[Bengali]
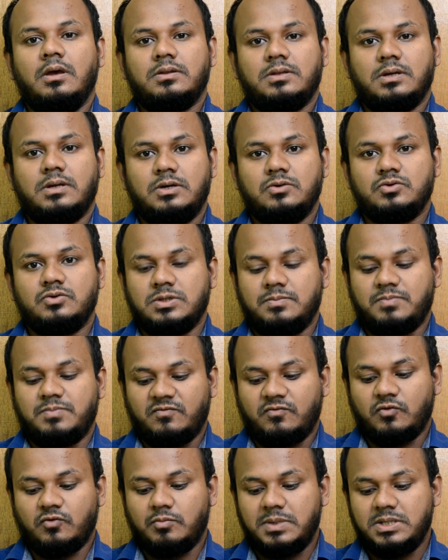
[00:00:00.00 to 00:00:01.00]
থার্ড হচ্ছে
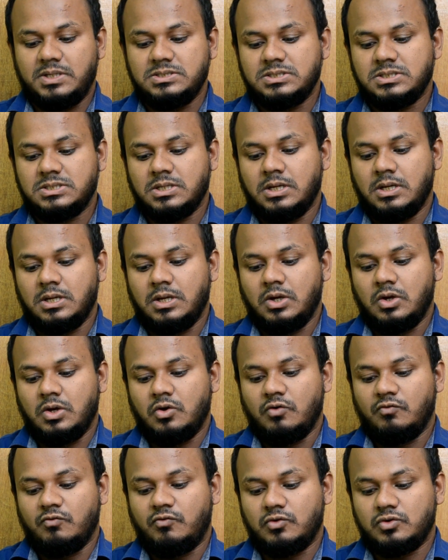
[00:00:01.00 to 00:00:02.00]
পারফরমেন্স
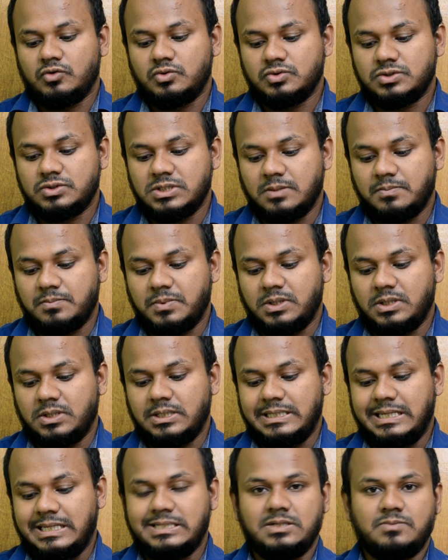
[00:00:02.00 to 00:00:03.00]
ফোর্থ হচ্ছে আপনার
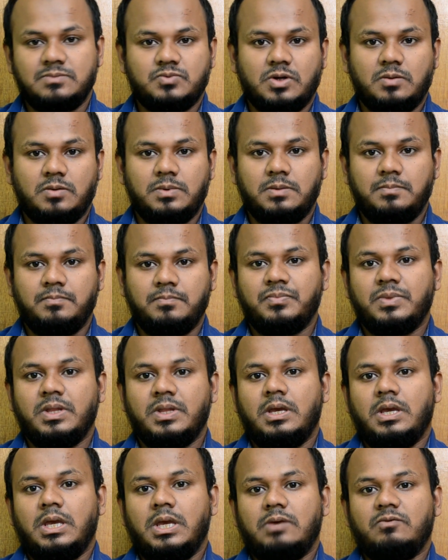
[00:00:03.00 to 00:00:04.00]
এর হিটিং প্রবলেম
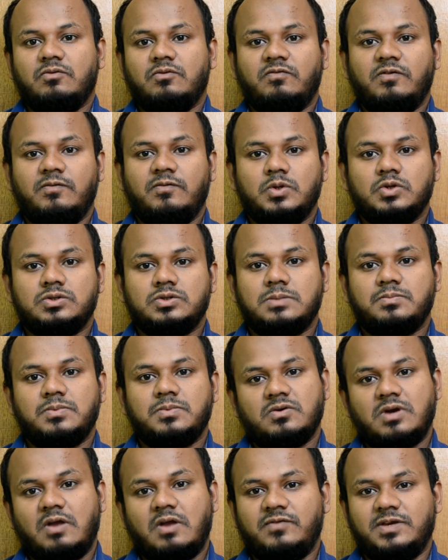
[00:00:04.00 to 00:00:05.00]
এবং ফিফথ হচ্ছে
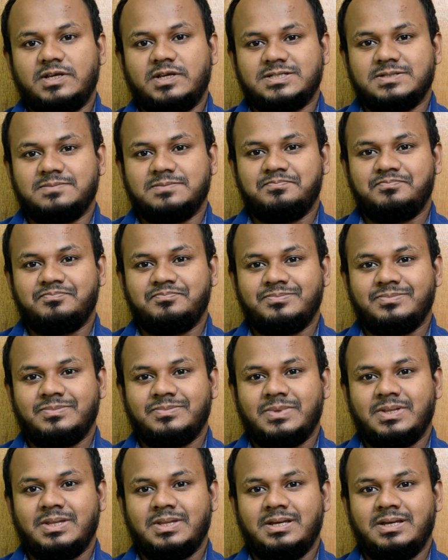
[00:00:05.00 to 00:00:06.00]
আপনার গ্রাফিক্স
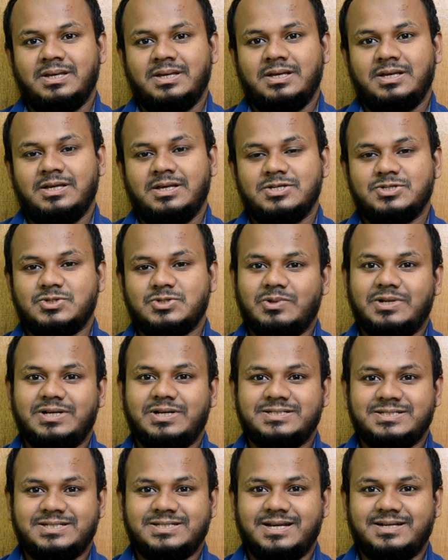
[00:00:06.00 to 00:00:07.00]
সো লেট
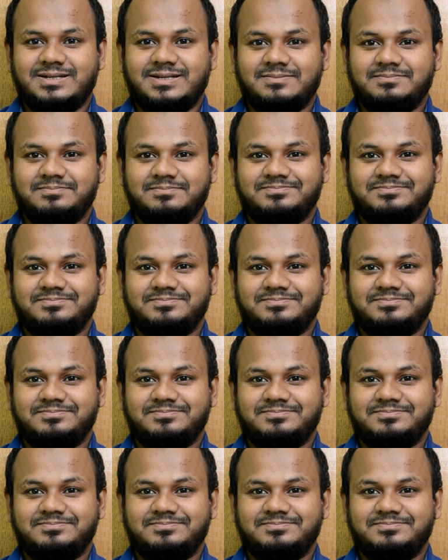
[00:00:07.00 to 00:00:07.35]
স্টার্ট